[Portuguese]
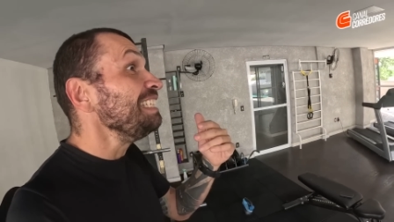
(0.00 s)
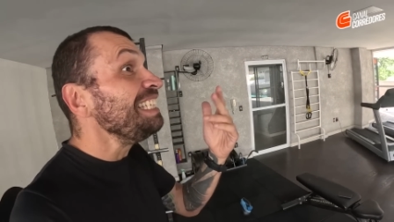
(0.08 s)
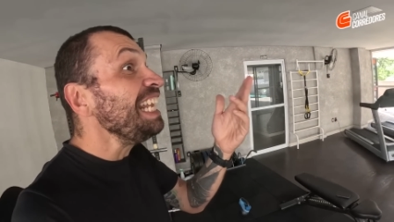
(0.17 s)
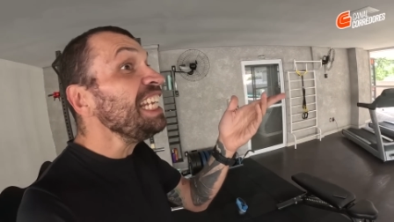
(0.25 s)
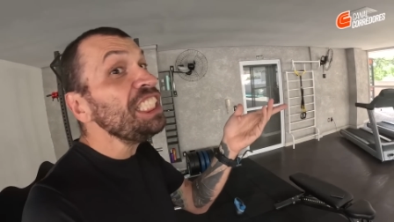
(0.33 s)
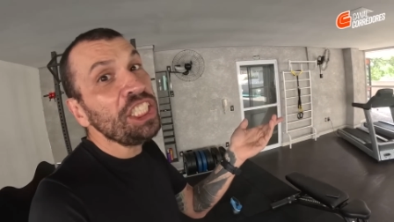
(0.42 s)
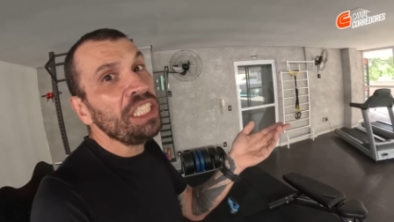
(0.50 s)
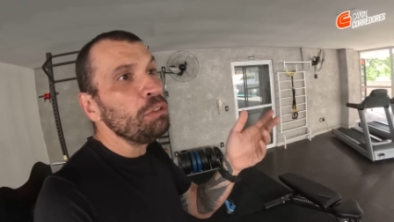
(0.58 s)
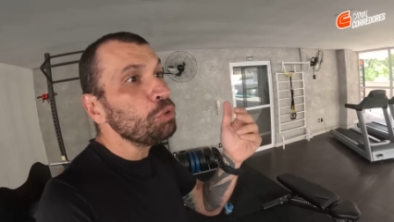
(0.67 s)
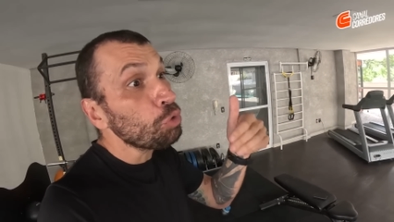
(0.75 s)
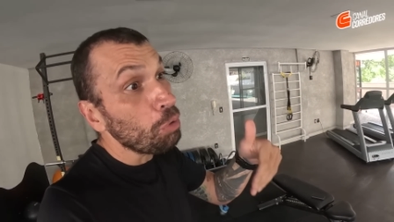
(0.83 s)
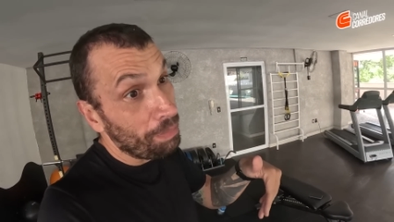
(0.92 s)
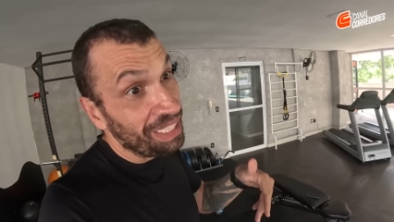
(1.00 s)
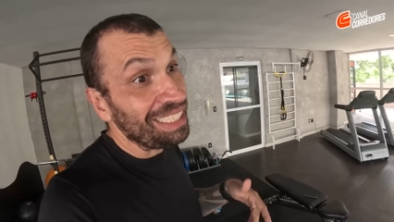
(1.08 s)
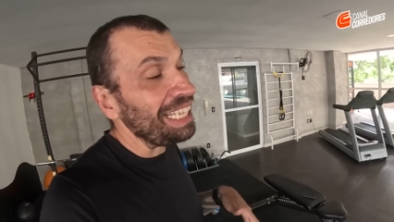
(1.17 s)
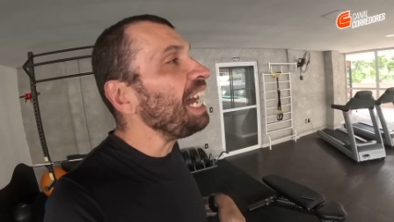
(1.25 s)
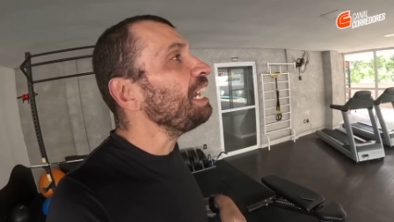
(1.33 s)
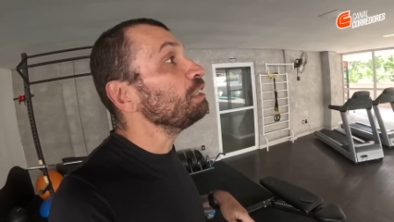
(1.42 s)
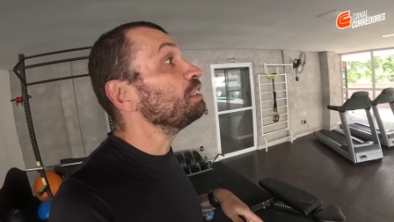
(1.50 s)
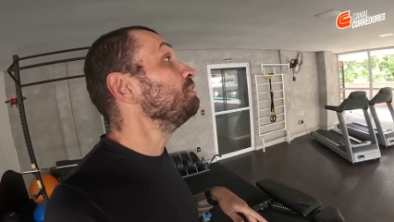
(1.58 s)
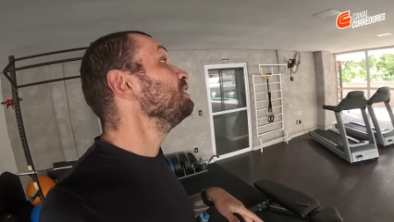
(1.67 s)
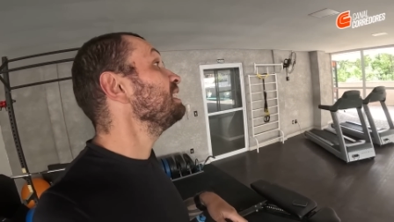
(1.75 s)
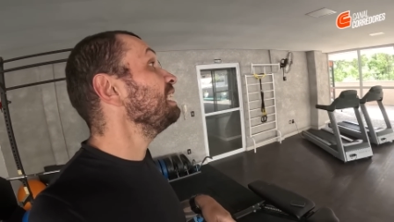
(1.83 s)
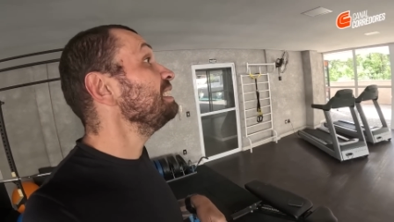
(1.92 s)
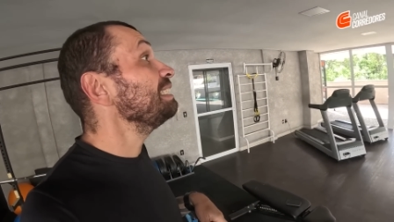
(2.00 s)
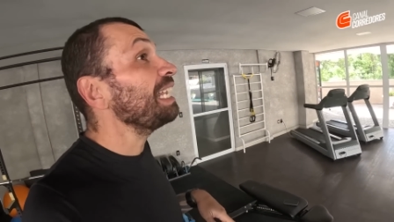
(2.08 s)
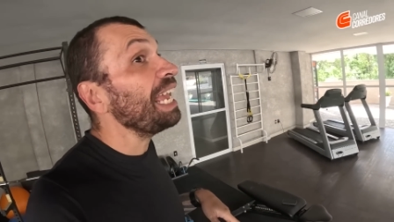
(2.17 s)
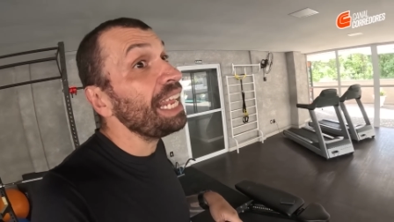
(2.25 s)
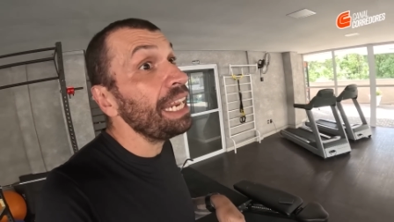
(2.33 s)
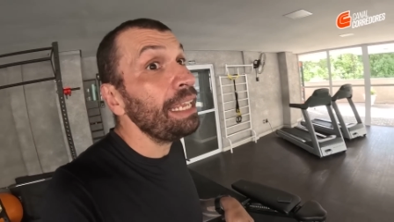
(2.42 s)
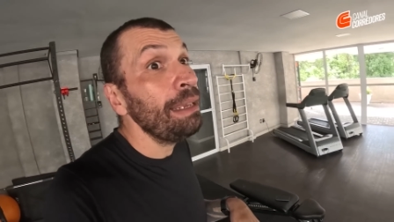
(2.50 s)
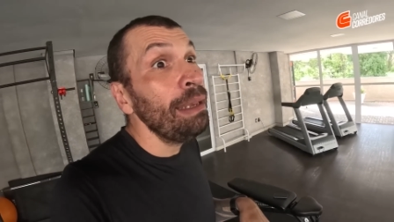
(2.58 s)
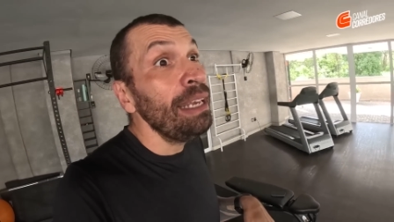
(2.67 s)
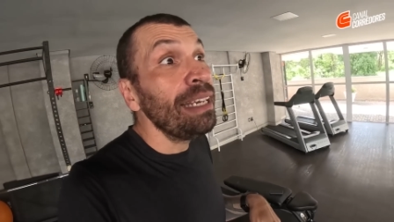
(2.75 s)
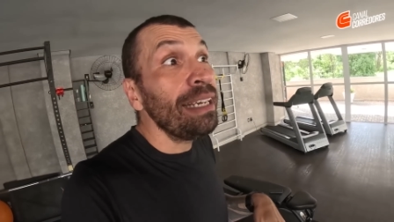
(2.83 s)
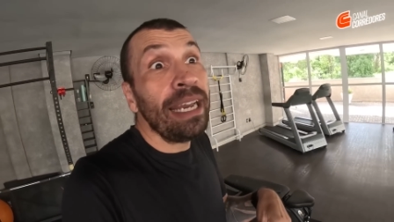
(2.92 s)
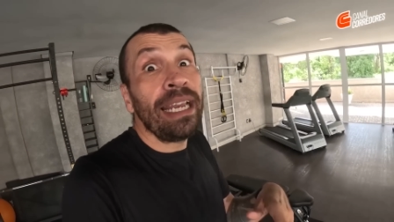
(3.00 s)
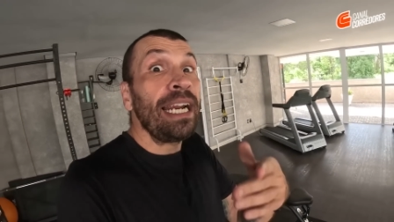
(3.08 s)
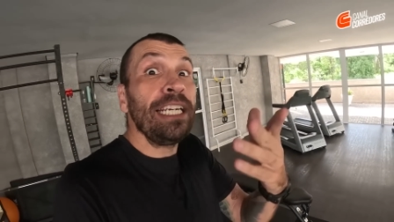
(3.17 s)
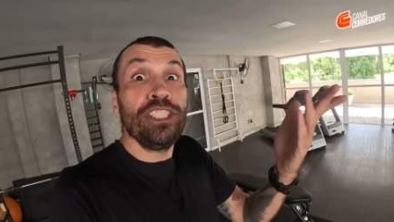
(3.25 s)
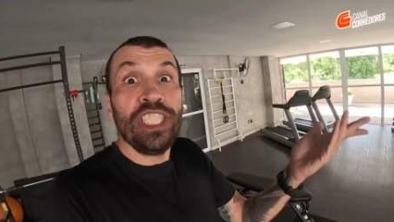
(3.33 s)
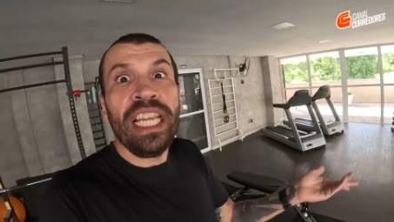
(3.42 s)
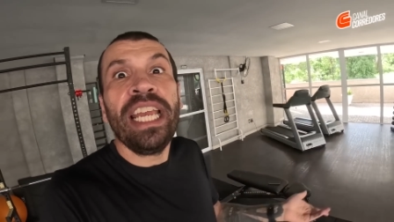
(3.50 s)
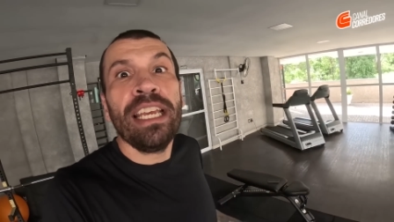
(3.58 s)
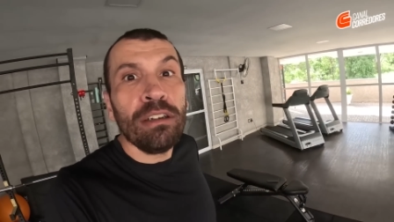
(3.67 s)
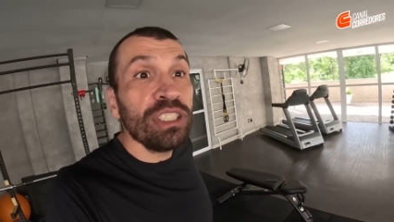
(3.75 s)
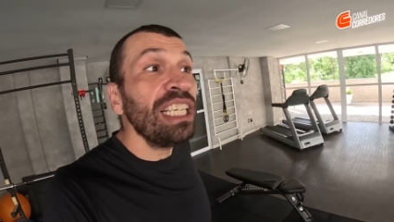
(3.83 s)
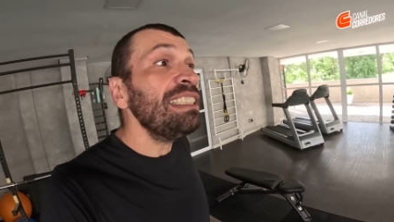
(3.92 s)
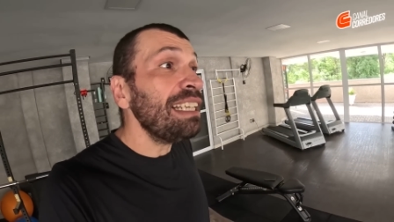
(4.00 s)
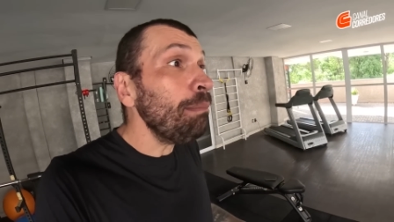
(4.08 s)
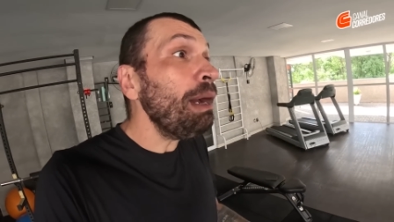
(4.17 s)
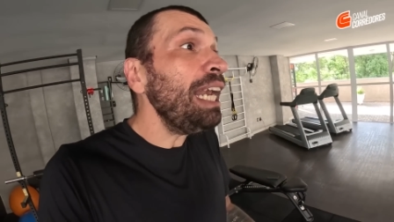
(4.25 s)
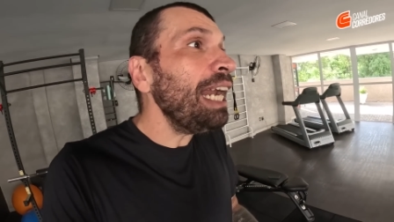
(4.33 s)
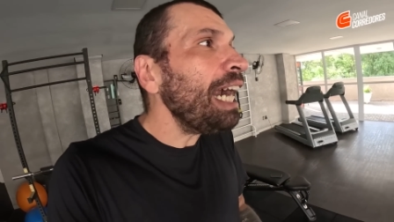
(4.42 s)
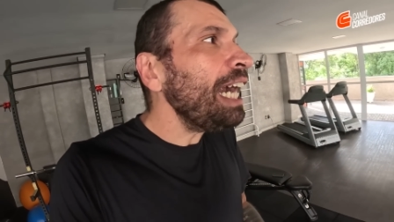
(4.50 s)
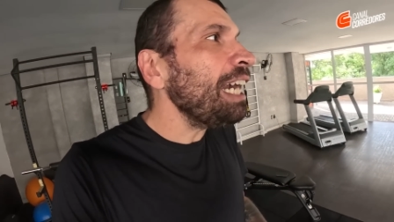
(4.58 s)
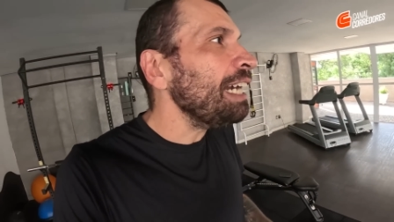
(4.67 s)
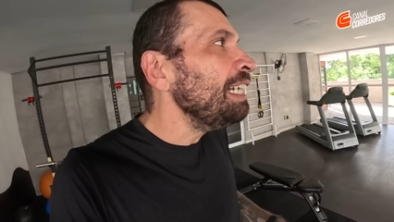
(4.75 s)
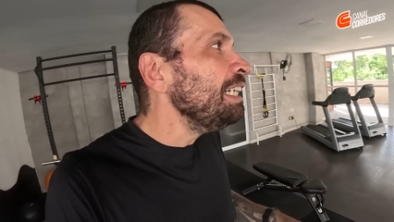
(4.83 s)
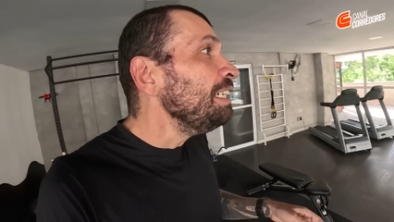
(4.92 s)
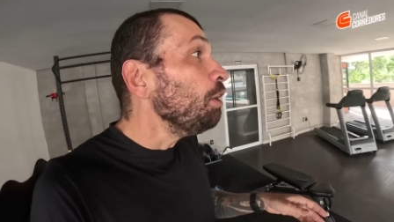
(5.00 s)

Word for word: Deixe nos comentários se vocês querem ganhar dinheiro sem trabalhar.